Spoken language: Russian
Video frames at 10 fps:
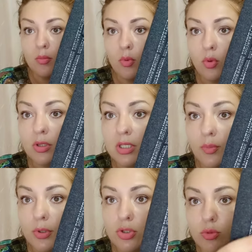молния,
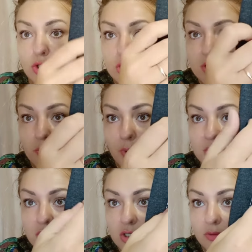причем очень
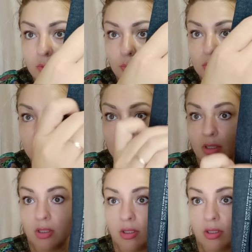симпатично выполнена.